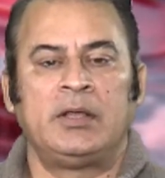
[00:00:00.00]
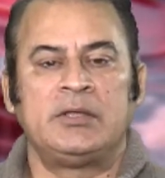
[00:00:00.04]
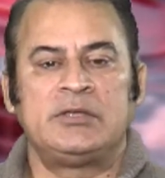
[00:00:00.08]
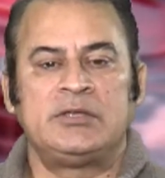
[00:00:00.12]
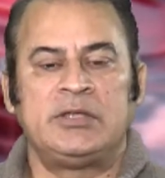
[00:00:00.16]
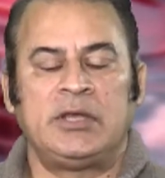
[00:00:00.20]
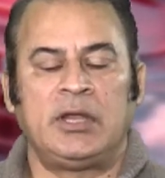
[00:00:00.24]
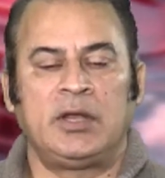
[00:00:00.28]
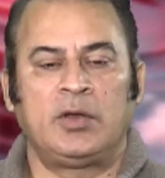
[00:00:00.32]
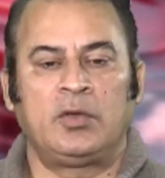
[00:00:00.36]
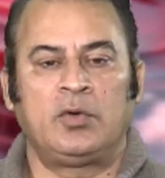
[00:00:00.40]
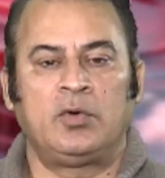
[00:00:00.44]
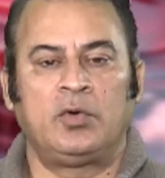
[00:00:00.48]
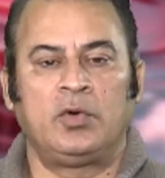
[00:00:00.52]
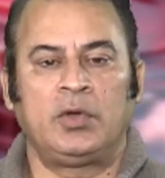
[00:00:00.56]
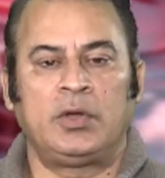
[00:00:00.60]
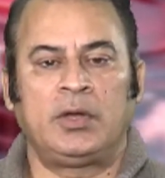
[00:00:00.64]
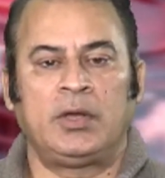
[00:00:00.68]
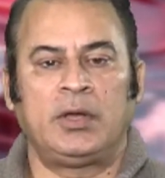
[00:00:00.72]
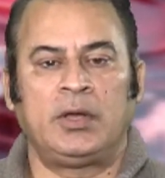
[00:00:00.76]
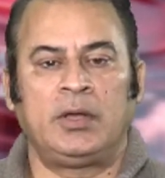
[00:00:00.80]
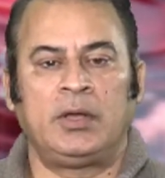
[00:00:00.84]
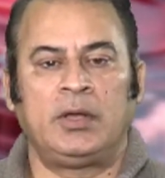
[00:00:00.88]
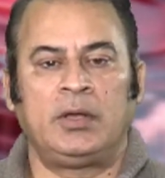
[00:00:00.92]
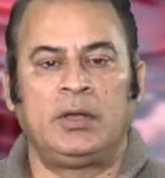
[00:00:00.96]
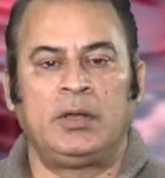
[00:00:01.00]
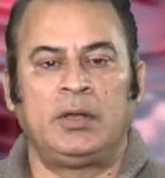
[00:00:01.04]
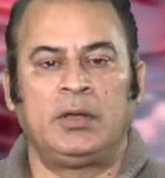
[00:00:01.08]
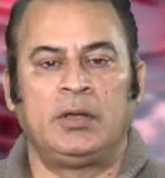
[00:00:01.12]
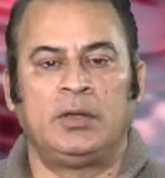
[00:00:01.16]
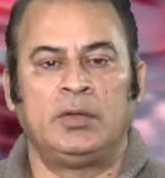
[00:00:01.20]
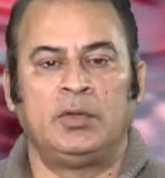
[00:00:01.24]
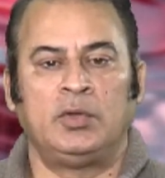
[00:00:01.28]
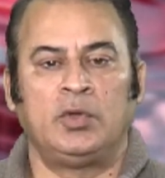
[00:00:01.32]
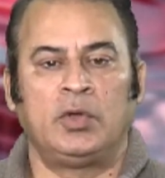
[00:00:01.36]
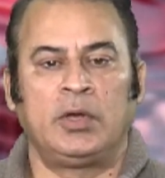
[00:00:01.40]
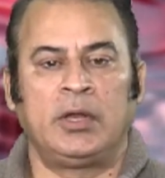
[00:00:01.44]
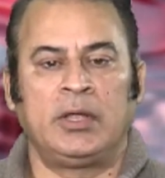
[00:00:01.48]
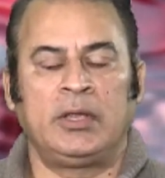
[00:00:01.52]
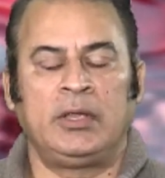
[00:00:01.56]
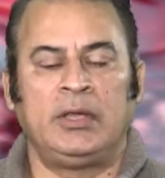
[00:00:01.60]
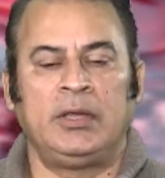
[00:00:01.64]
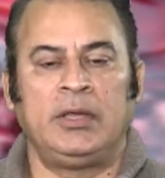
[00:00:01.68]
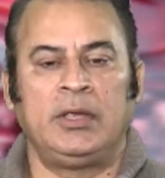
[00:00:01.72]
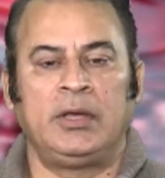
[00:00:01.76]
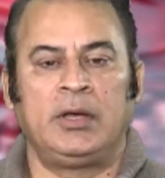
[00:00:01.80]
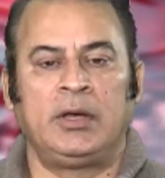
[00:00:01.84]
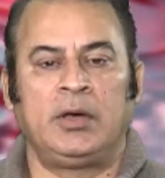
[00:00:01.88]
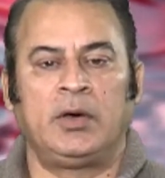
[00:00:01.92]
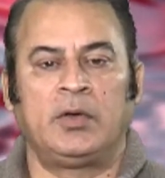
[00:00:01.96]
सियालकोट का दौरा
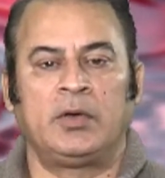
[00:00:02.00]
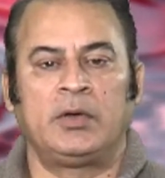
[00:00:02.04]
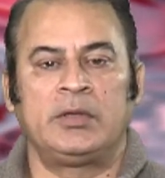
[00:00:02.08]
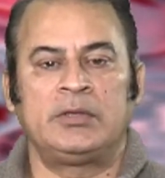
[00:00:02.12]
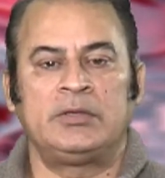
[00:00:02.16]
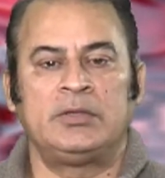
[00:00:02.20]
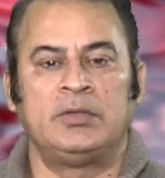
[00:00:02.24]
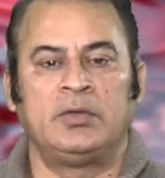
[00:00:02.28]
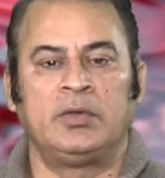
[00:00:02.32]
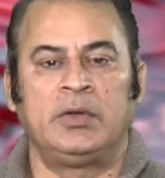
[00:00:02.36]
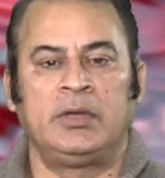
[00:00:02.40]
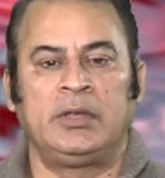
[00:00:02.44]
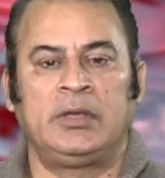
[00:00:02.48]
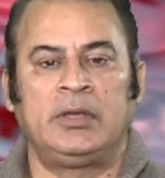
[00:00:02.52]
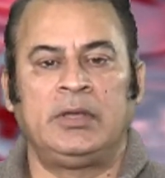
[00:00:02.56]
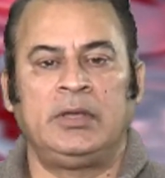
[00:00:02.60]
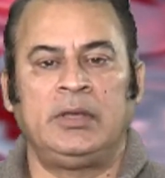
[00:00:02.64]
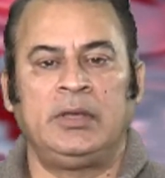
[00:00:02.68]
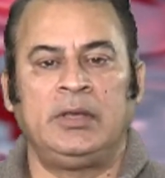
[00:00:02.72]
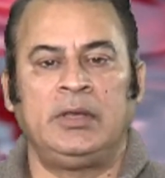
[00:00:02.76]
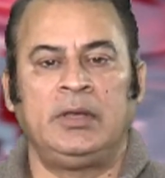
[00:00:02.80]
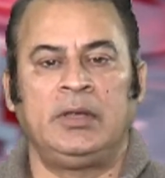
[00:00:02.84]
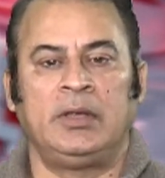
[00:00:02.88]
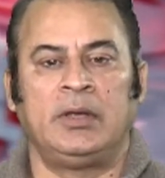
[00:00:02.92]
किया और इस दौरे की